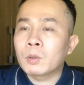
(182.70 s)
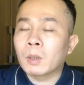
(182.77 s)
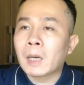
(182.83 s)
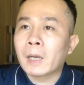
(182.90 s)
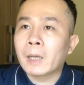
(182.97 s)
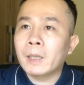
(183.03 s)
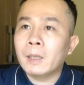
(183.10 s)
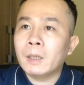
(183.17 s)

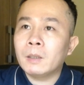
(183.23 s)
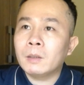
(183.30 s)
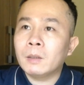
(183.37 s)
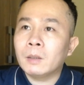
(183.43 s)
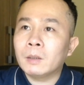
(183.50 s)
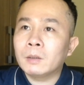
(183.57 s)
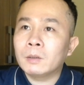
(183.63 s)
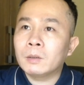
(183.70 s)
các cái
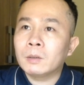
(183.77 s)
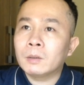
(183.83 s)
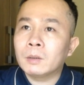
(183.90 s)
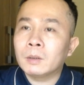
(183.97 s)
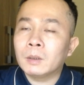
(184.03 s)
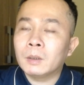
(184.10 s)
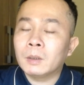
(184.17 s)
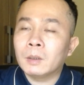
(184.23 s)

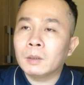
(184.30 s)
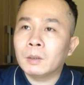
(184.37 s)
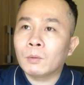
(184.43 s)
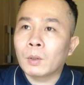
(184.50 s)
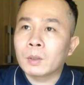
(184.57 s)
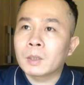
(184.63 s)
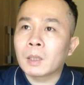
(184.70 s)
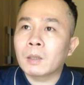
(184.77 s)

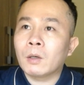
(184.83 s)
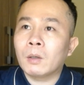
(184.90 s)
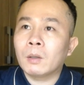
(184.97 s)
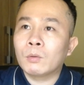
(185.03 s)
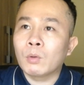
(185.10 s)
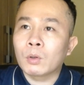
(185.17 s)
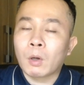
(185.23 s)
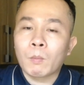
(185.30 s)
hoạt chất
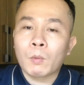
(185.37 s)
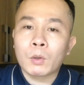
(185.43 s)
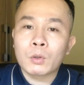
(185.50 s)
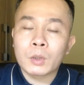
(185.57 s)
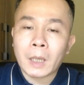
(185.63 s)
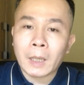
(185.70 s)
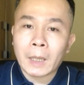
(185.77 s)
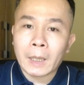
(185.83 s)
thuộc nhóm
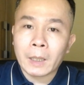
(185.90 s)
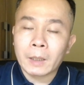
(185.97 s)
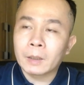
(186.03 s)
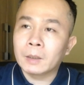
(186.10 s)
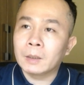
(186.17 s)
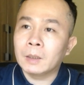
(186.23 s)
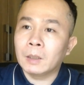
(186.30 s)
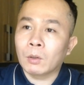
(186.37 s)
goitrogen này
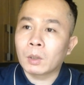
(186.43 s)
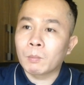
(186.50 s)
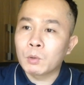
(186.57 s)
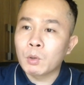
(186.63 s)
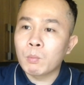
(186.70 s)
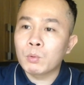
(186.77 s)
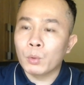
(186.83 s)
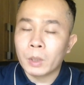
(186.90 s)
thì nó tập
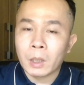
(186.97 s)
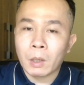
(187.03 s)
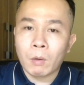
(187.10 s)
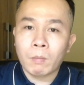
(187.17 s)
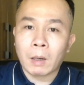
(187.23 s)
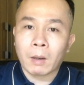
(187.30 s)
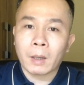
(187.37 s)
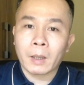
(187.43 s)
trung chủ yếu
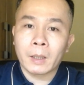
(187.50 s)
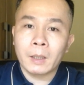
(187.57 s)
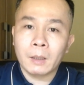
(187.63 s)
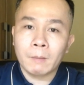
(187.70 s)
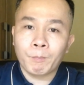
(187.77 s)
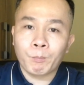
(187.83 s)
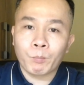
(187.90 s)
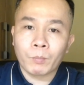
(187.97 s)
vào các
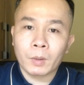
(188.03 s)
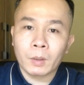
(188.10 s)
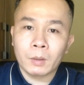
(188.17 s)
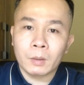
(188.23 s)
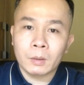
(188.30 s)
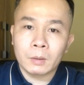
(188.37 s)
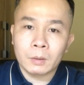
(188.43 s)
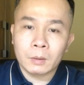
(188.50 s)
cái
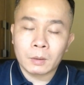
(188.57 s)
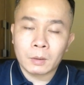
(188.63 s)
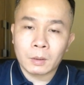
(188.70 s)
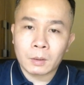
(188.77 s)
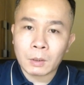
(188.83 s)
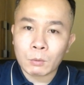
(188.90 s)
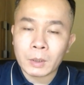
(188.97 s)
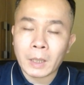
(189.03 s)

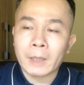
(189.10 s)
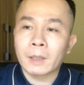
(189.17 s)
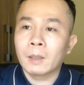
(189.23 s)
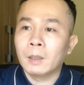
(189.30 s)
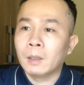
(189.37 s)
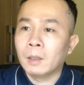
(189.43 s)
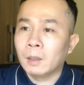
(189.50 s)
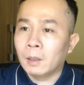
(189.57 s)
rau xanh
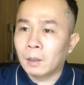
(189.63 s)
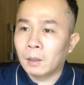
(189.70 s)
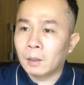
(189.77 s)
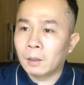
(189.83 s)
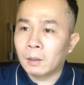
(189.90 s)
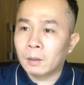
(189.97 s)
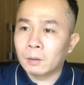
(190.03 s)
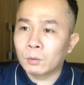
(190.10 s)
uh,
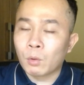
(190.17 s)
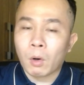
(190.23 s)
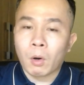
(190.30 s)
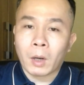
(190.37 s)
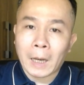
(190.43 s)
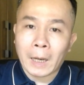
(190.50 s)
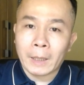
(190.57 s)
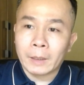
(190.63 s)
thuộc họ
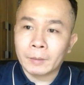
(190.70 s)
cải.